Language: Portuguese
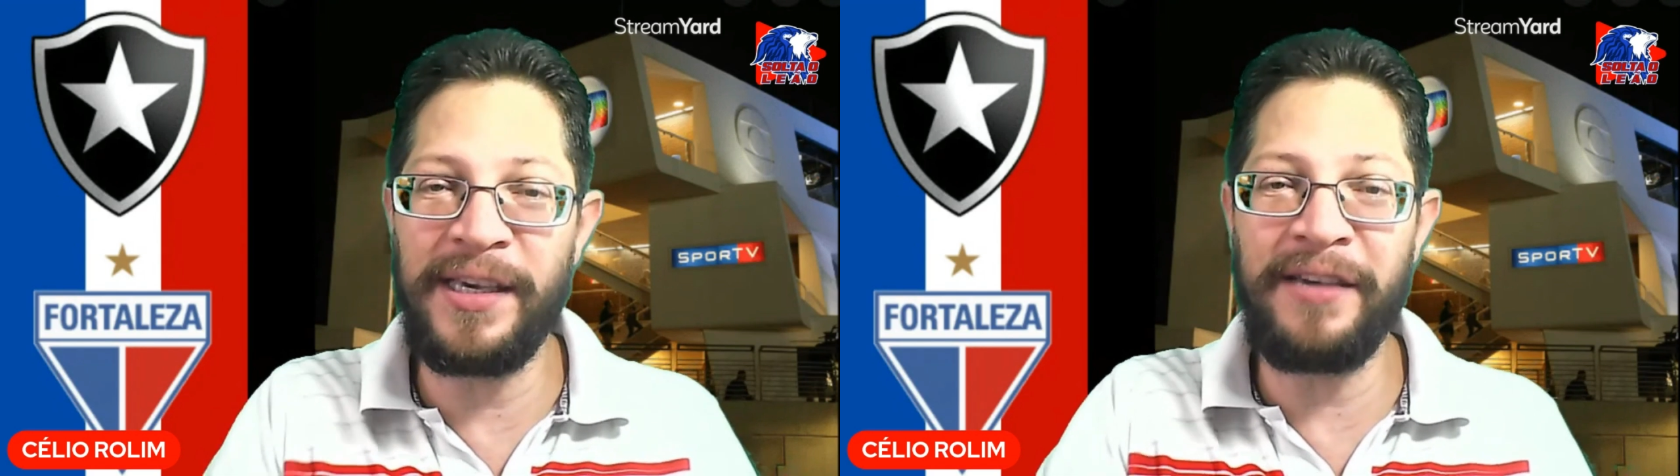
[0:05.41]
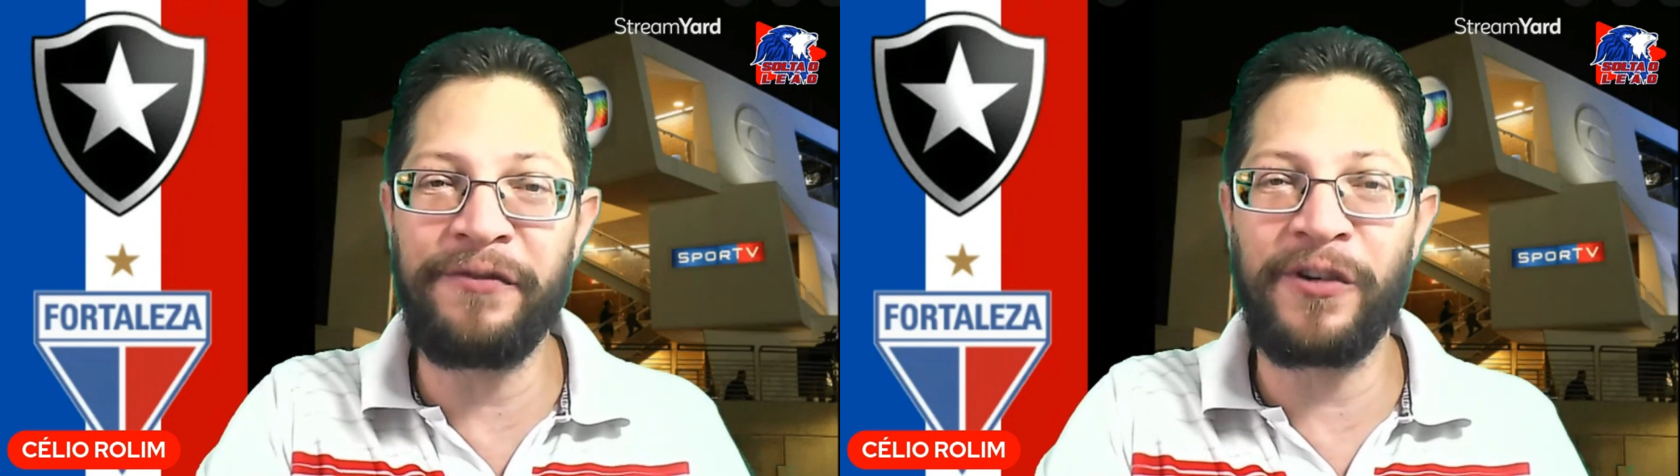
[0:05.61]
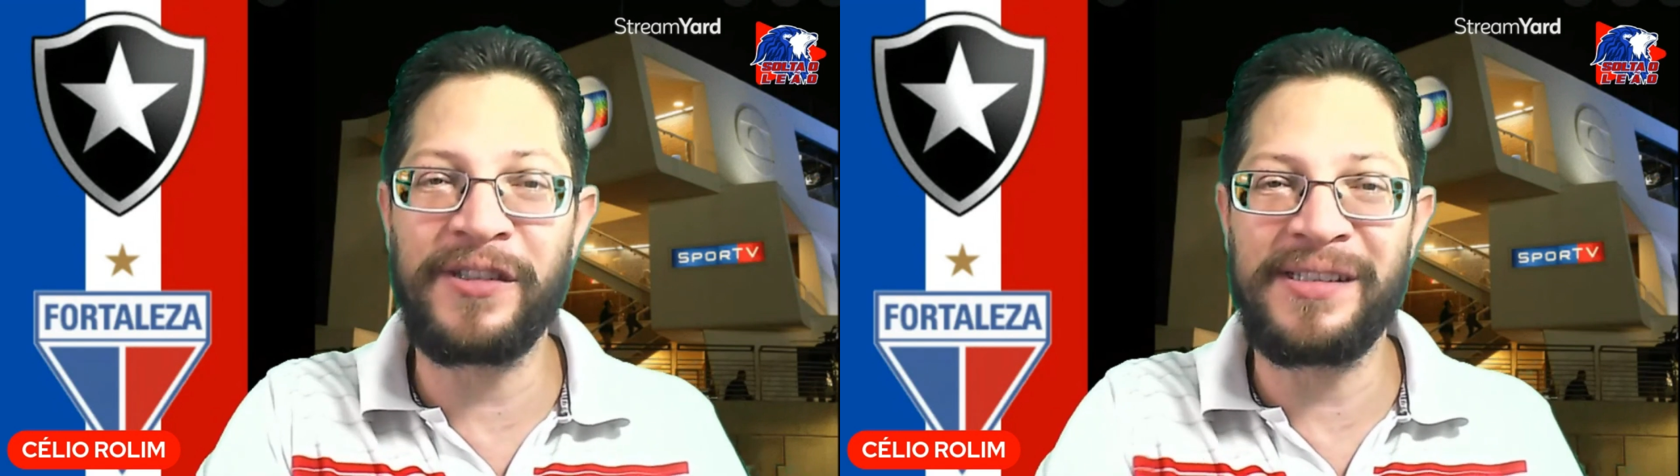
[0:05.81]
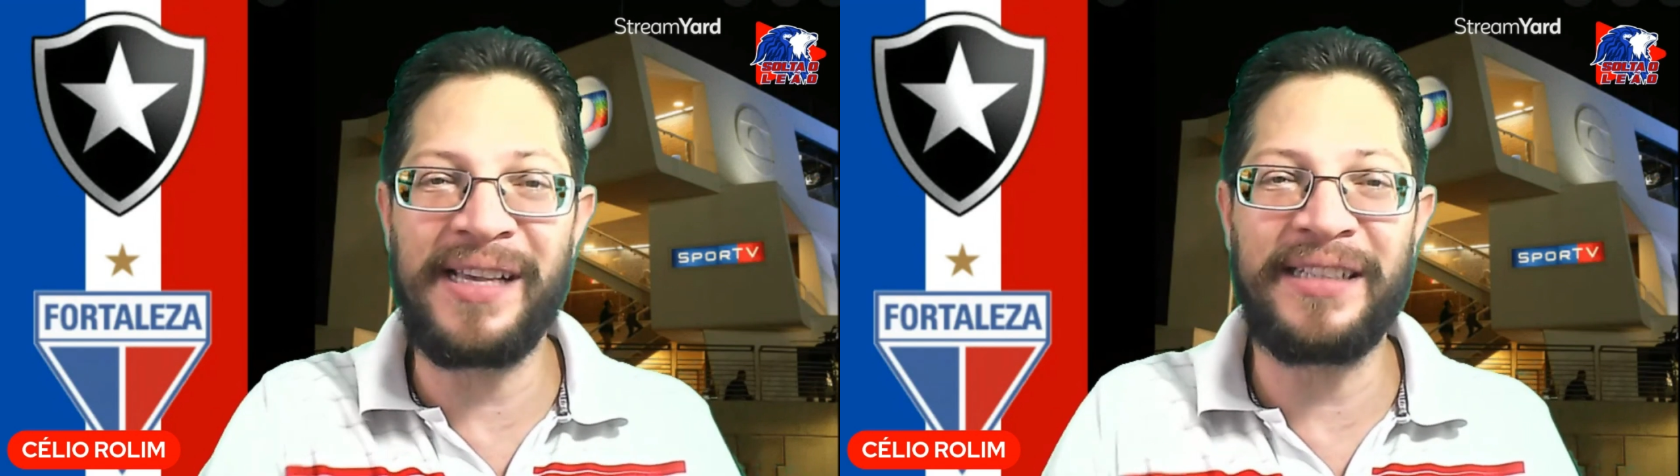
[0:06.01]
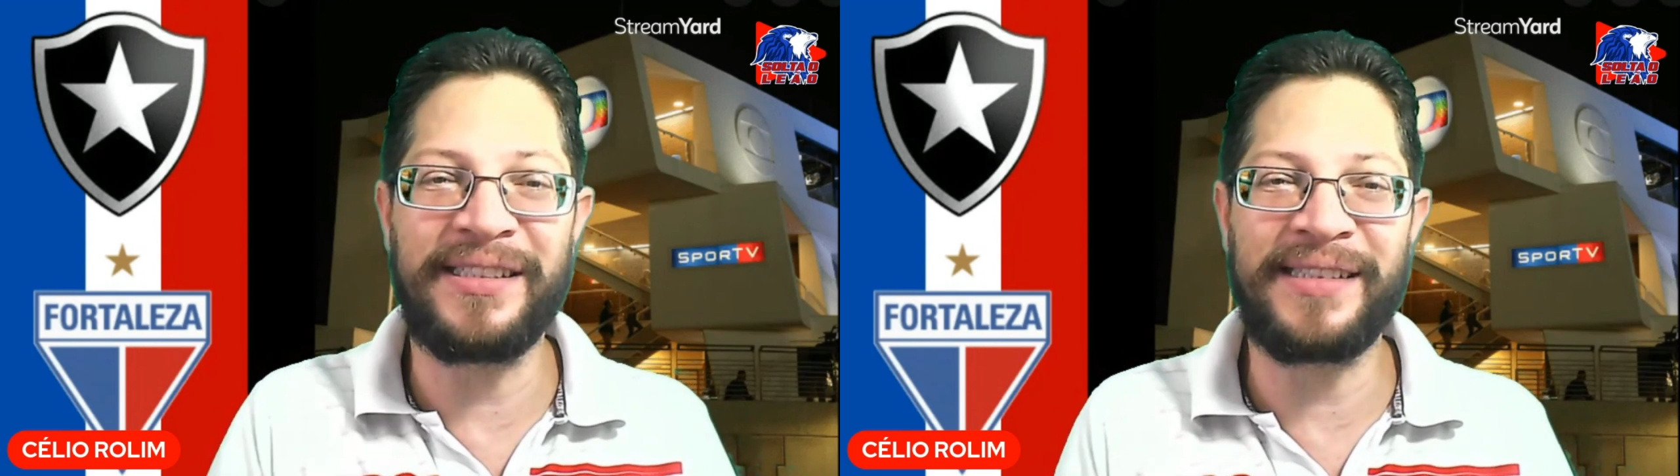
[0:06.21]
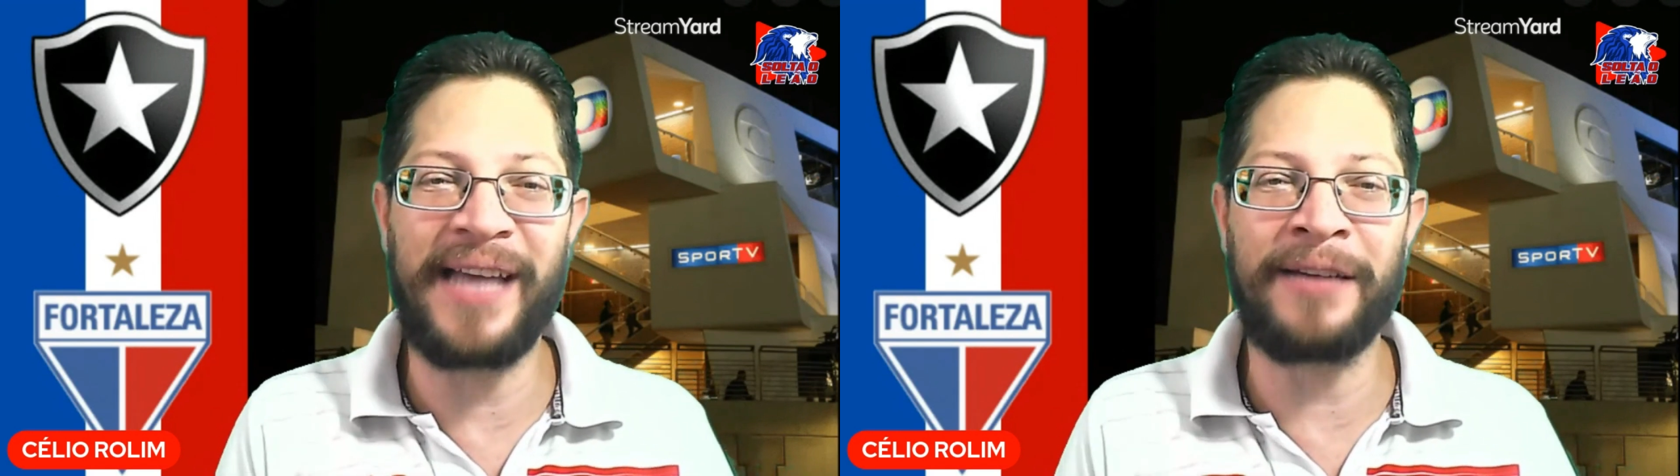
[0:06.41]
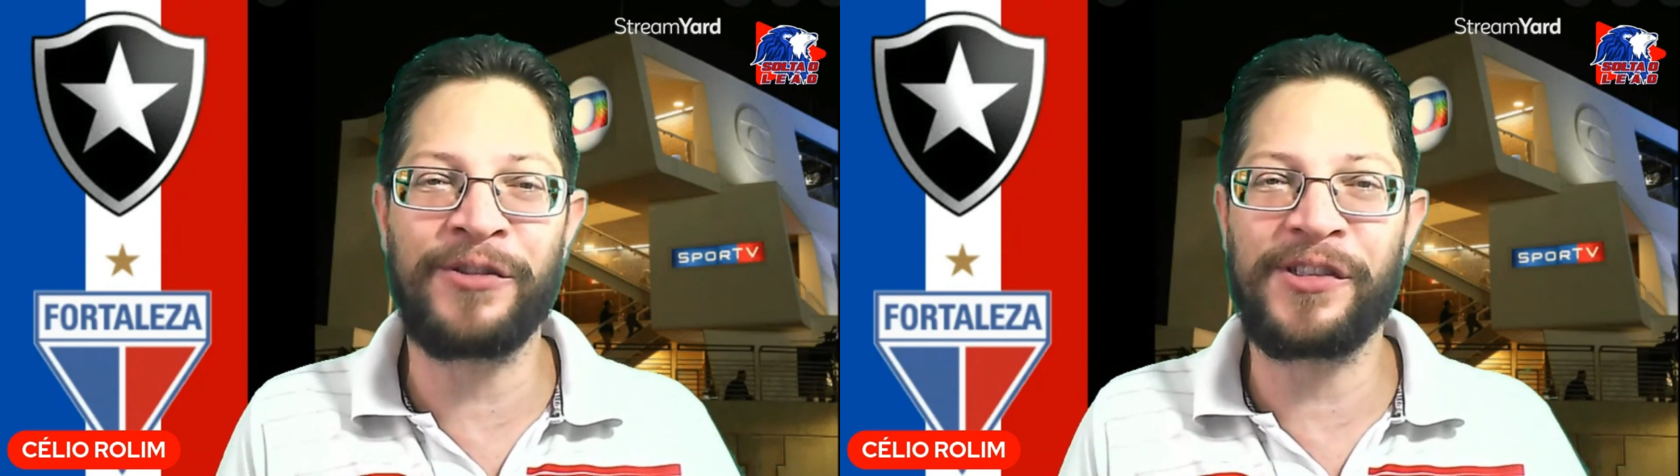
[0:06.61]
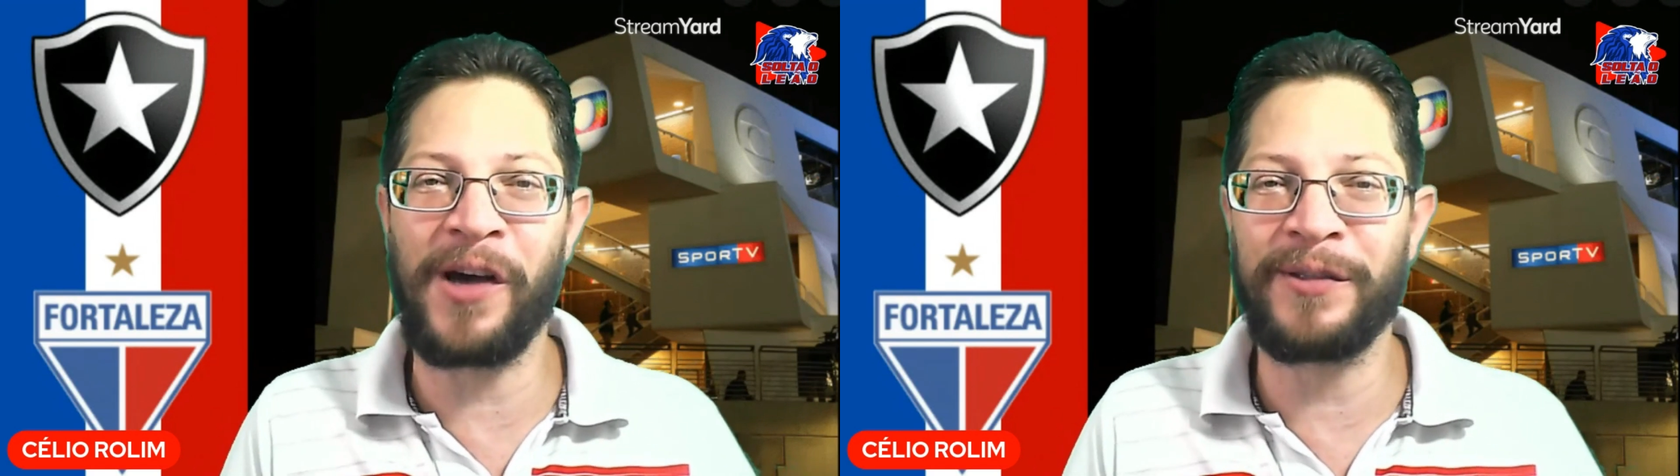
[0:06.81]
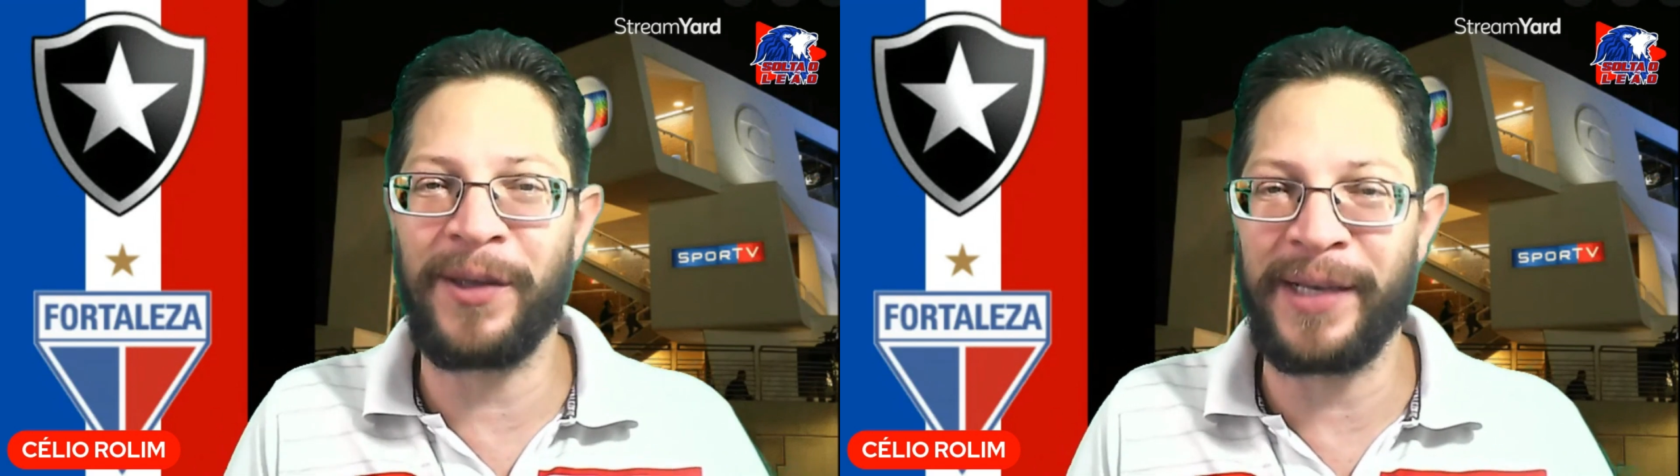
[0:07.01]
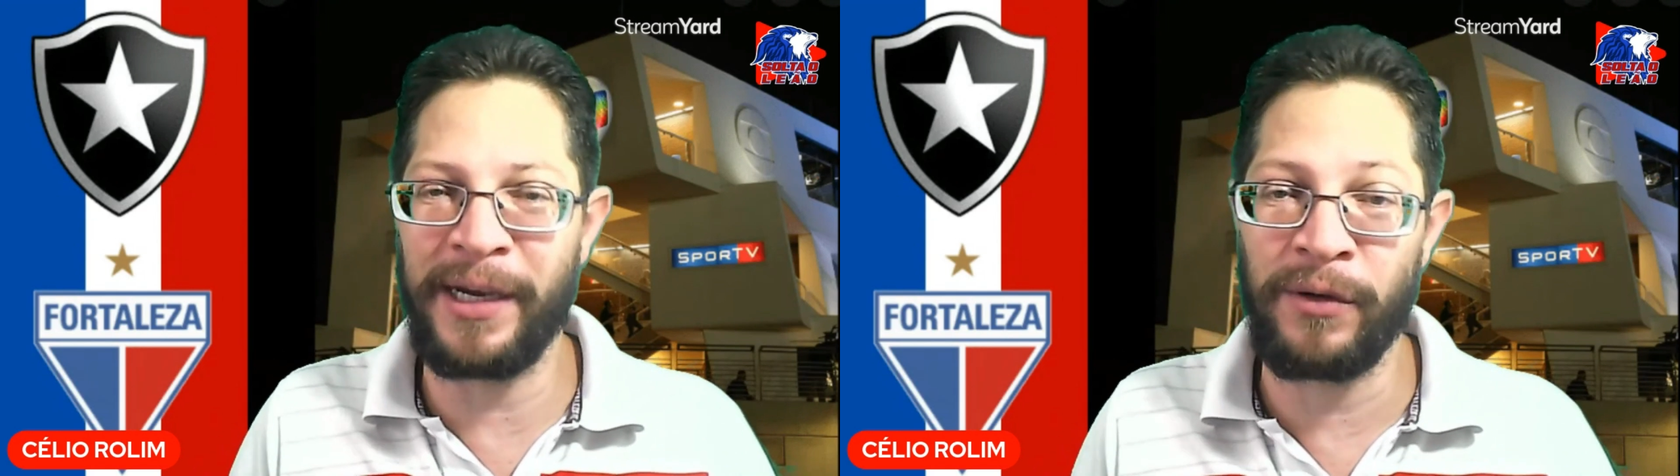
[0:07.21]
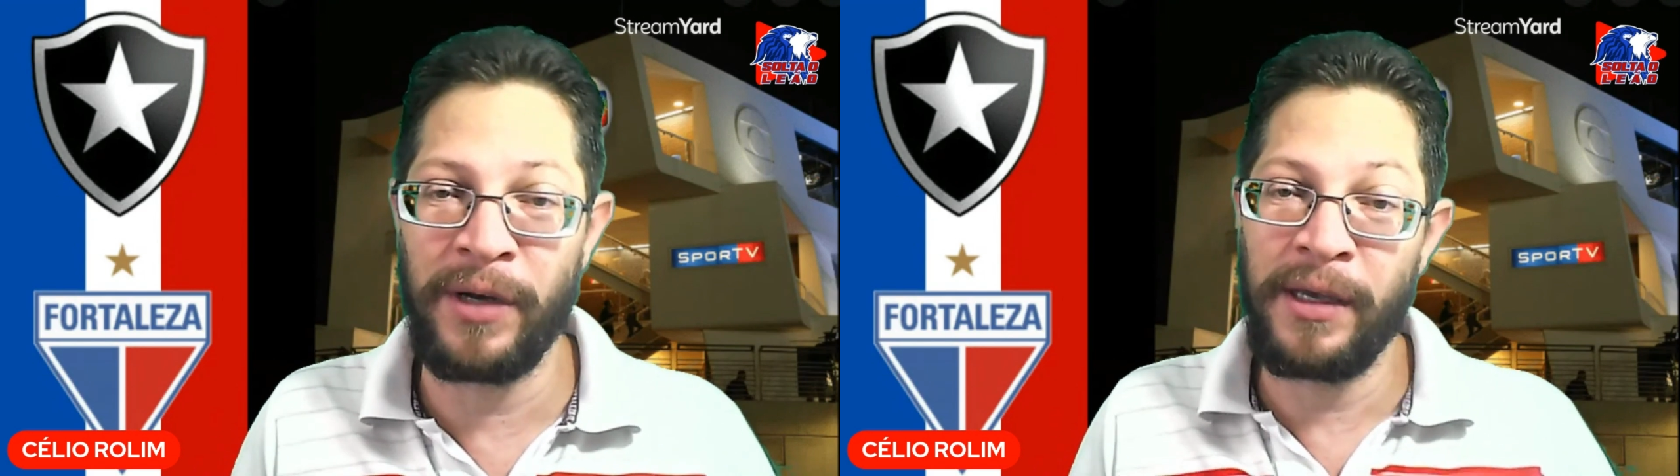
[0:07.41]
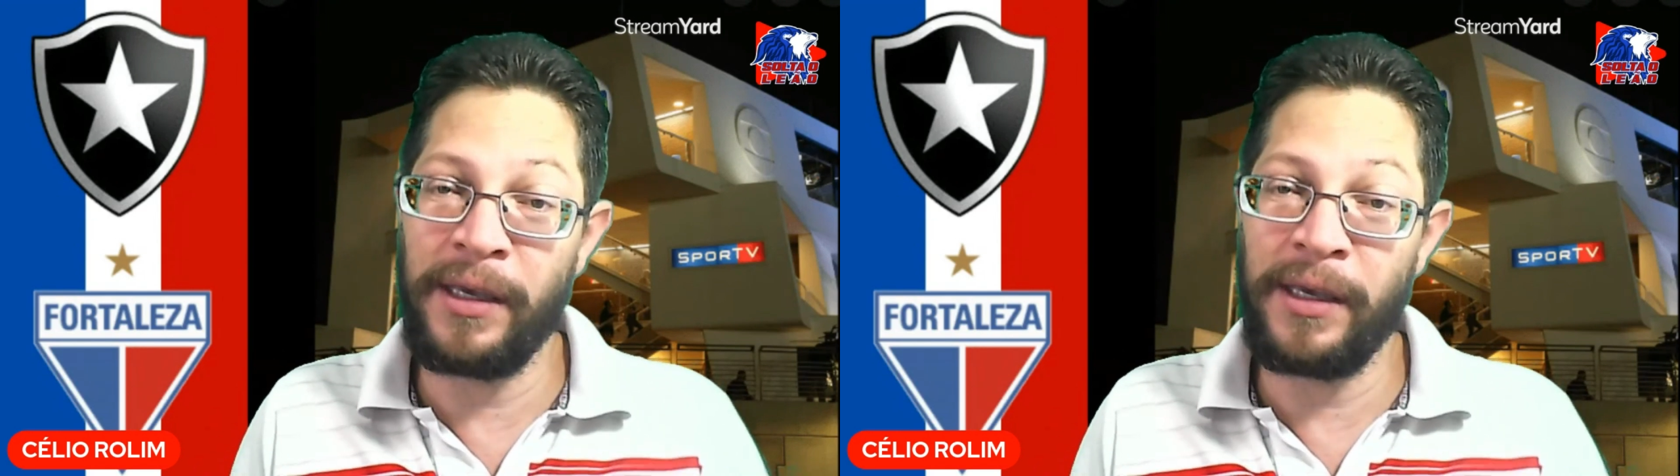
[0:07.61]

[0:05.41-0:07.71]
e você está no Solta o Leão.